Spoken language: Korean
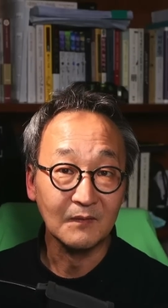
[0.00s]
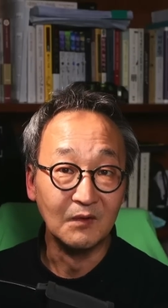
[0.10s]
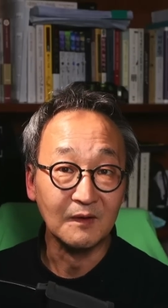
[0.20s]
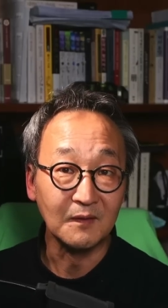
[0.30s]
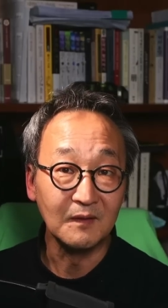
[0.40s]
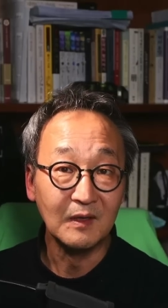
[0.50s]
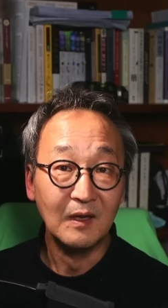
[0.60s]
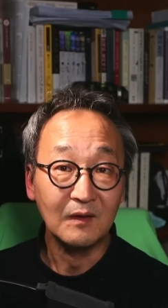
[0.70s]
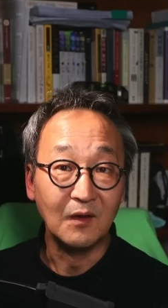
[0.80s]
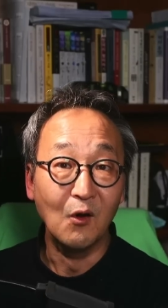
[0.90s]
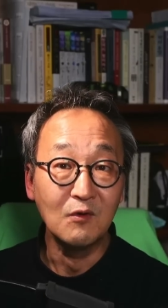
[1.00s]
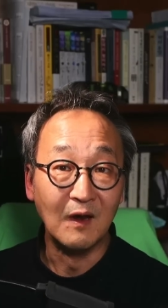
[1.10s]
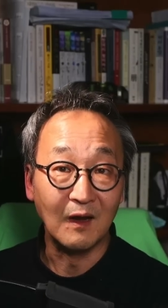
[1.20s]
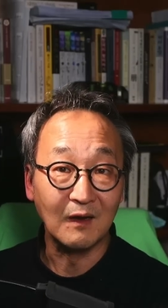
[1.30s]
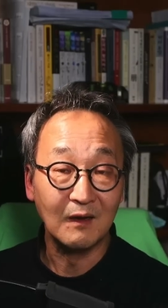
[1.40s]
그래서
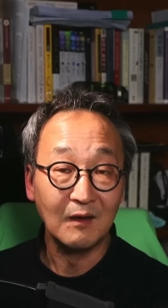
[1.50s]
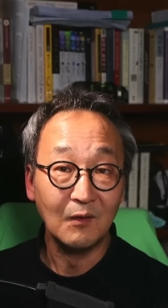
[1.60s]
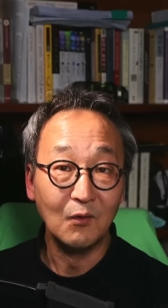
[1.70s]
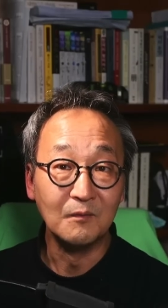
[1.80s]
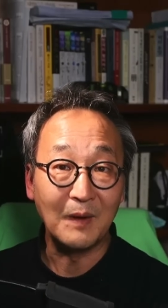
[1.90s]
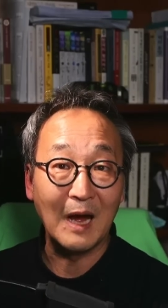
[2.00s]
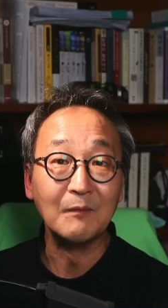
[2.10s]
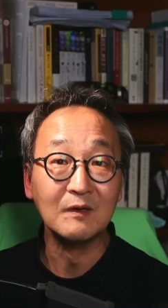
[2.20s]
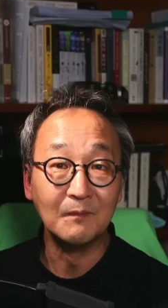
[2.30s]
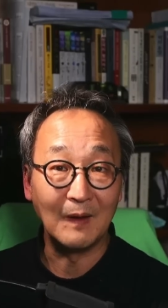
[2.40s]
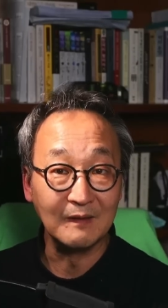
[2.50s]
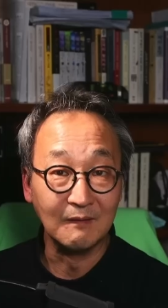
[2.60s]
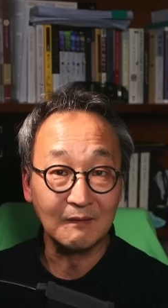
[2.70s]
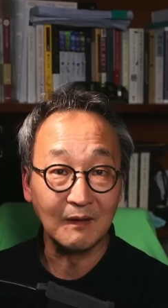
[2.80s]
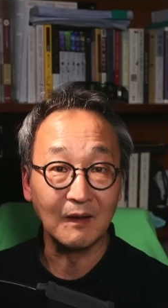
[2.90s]
겨울날 혹은 밥을
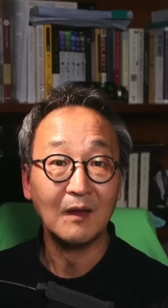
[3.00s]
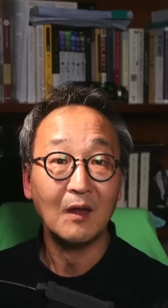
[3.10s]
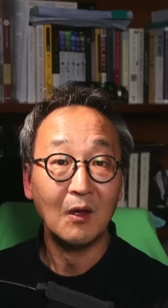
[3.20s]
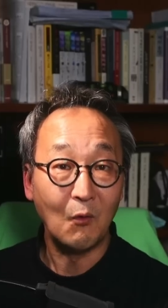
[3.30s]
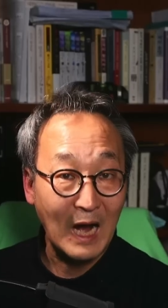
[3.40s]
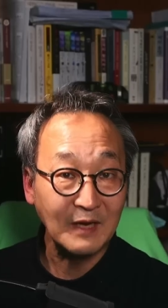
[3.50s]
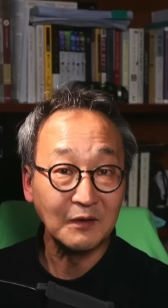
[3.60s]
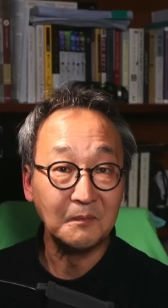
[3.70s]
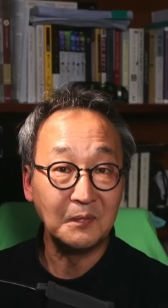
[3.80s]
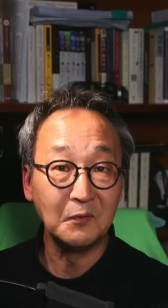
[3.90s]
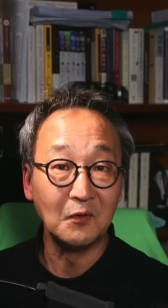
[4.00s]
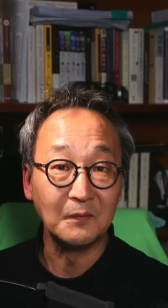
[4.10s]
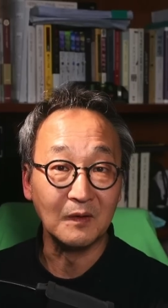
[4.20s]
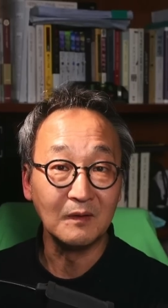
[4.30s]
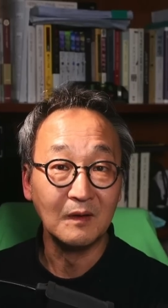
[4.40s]
만들 때 화력이
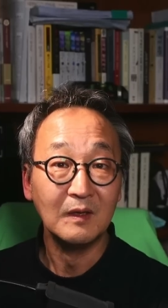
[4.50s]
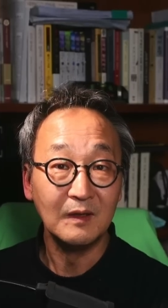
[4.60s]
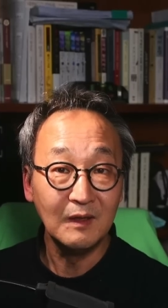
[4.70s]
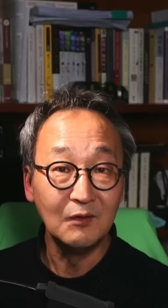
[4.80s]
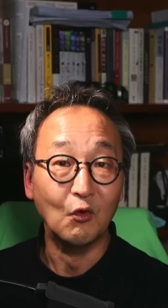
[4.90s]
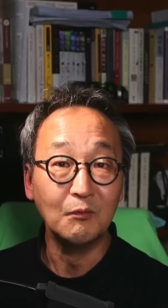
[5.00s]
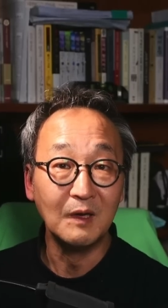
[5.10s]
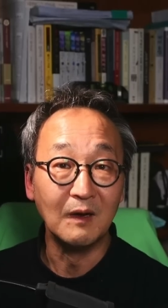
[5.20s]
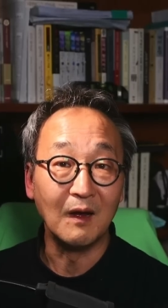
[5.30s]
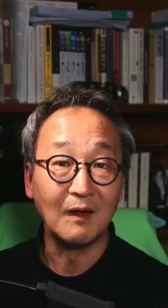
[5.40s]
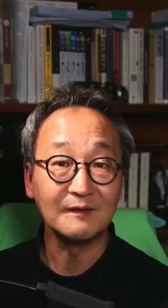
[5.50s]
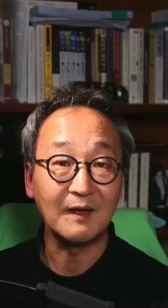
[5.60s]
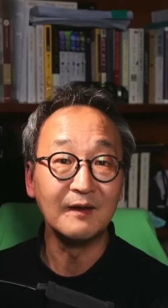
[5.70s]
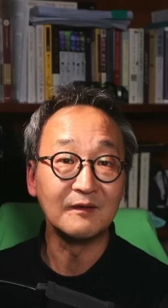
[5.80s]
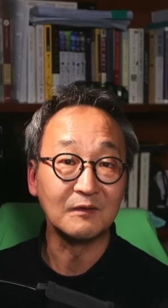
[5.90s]
필요하면 이 노비가
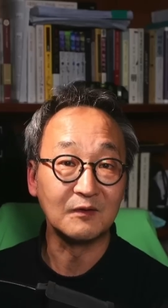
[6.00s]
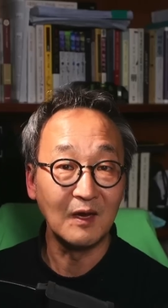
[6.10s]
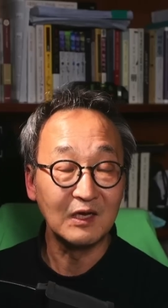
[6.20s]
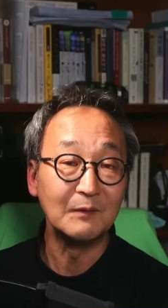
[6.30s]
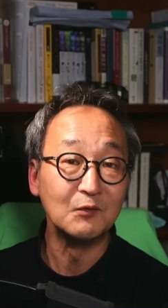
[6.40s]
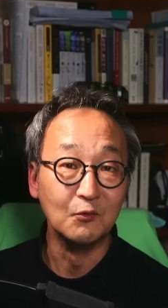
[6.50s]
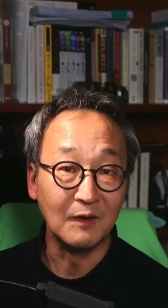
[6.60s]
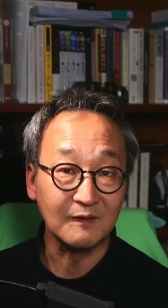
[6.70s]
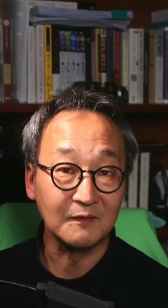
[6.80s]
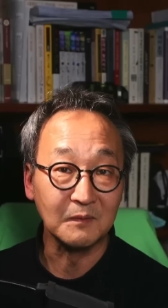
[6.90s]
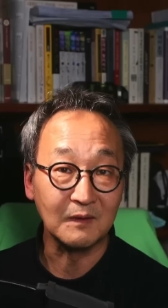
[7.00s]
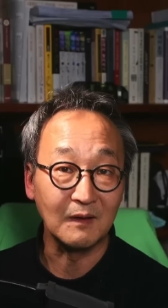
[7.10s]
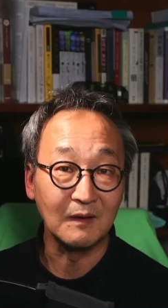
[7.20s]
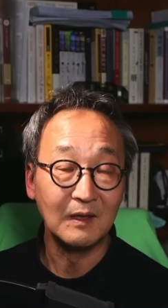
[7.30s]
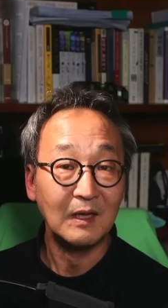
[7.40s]
산에서 땔감을 구했습니다.
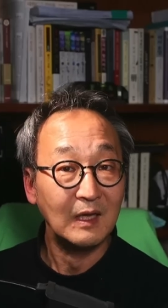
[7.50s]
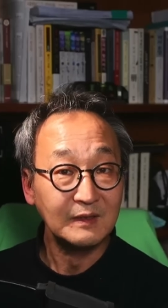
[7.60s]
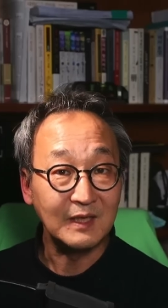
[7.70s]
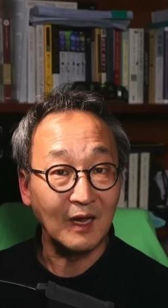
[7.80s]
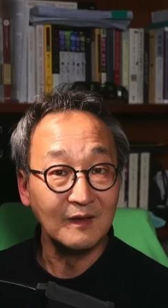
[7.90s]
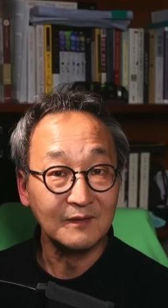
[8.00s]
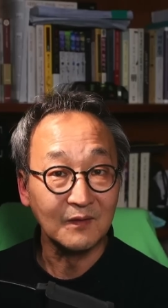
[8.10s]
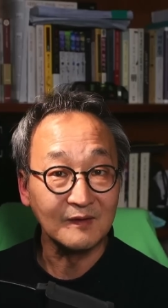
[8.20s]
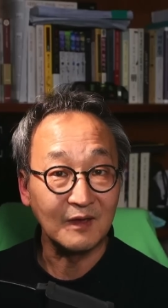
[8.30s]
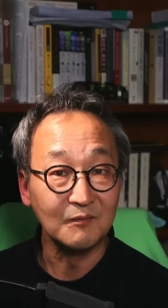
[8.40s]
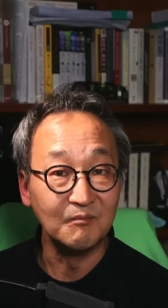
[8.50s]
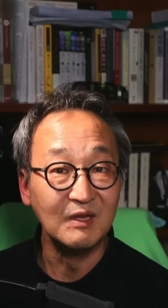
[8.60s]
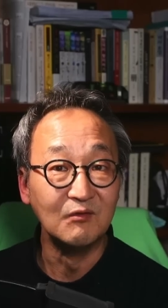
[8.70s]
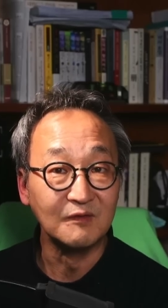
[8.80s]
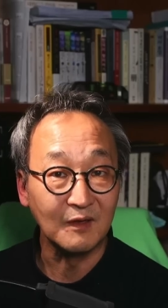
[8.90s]
자연스럽게 산은
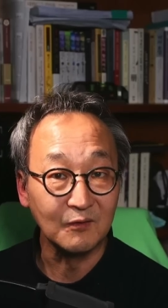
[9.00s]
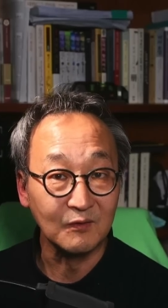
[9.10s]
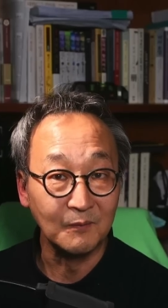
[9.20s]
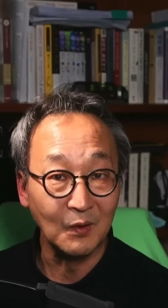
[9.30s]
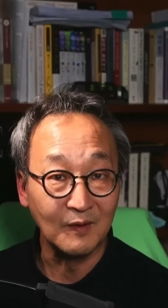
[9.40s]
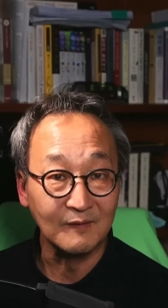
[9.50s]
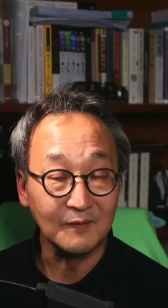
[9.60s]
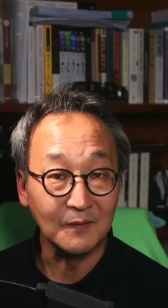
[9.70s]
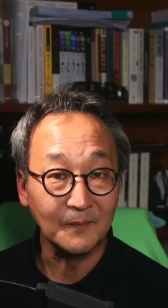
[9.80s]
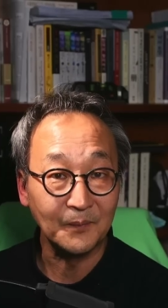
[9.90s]
민둥산으로 변했죠.